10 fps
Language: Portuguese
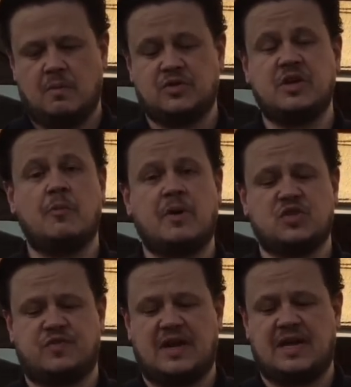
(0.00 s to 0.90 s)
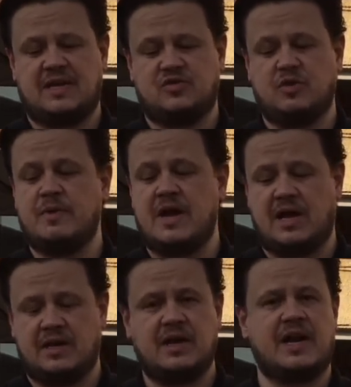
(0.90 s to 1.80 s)
Mas o que eu posso falar sobre
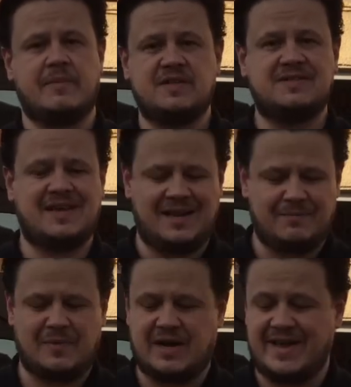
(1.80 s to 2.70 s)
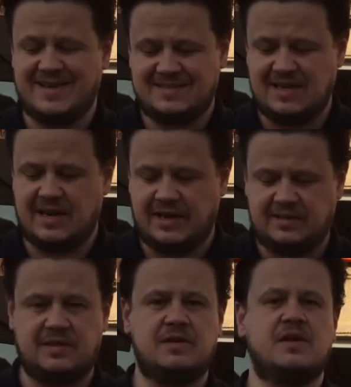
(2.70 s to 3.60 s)
ela? Cara, mas é uma
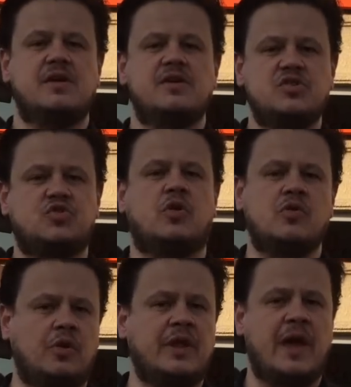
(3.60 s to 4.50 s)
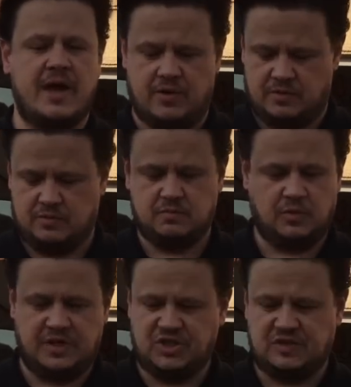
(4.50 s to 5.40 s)
excelente Strong Old Ale,
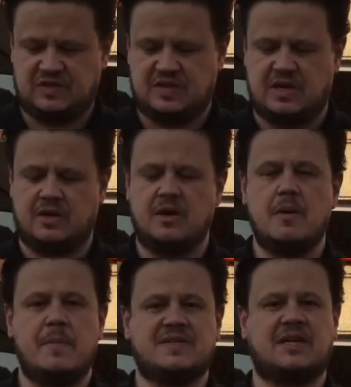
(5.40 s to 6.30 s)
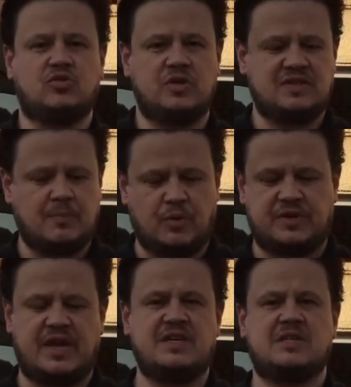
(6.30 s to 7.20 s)
não deixa de ser. Apesar de toda essa
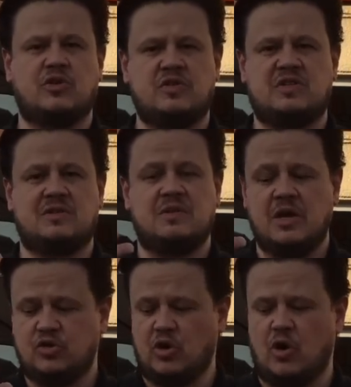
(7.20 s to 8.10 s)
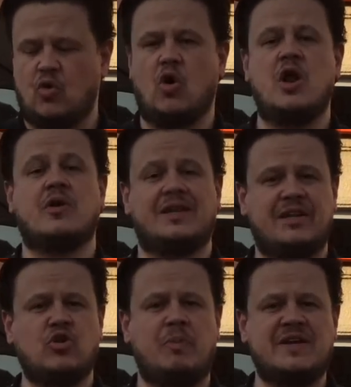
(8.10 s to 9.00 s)
potência, todo esse teor alcoólico, ela
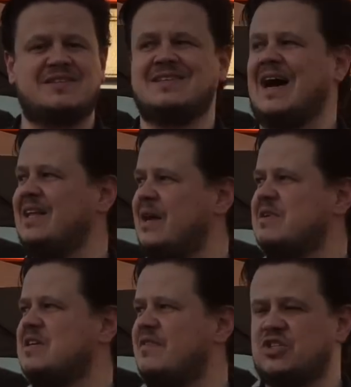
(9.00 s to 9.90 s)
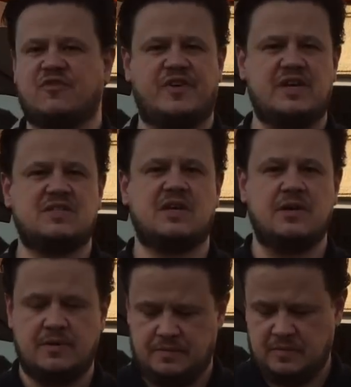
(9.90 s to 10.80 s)
tem complexidade, é uma cerveja fresca,
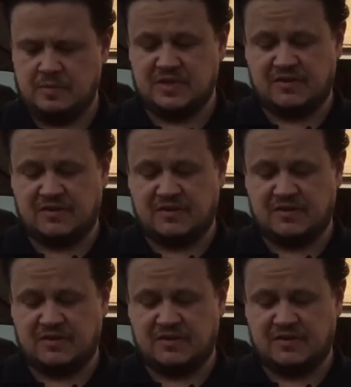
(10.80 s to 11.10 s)
uma